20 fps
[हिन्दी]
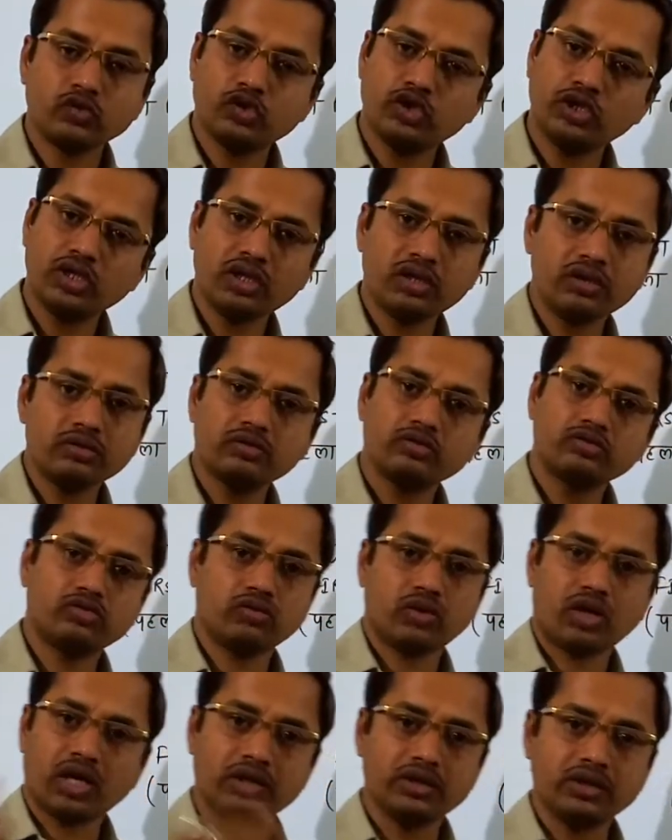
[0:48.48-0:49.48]
ठीक है
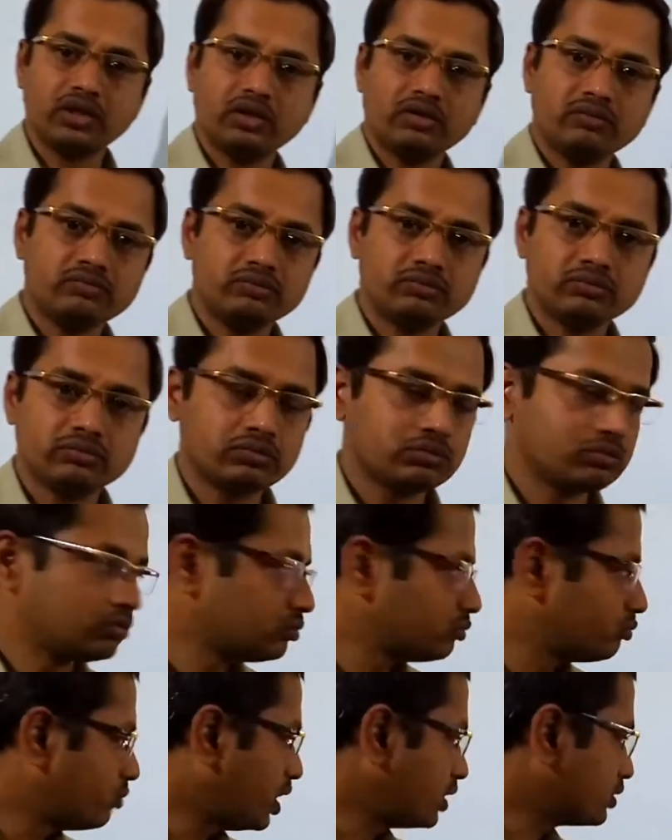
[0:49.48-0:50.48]
तो आइए हम
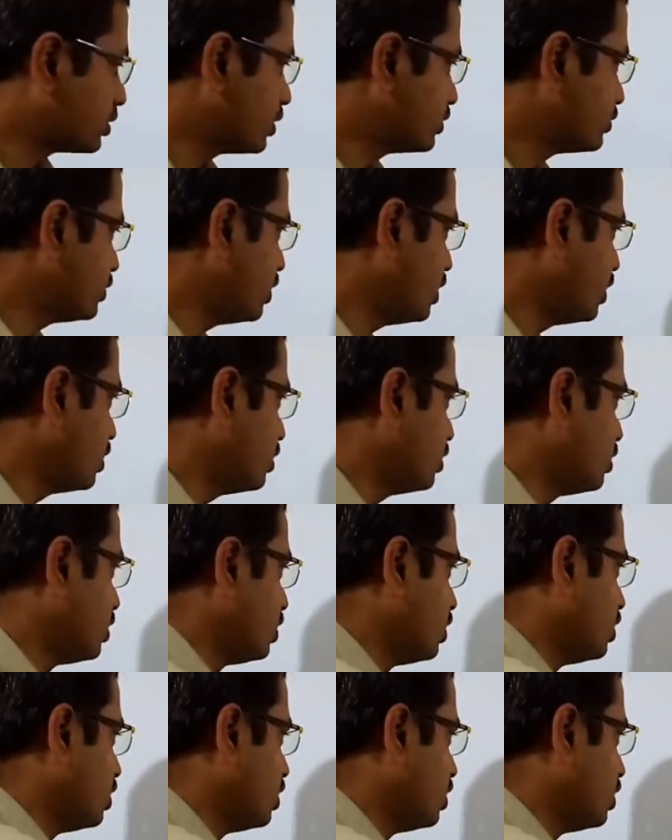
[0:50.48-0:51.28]
बात करते हैं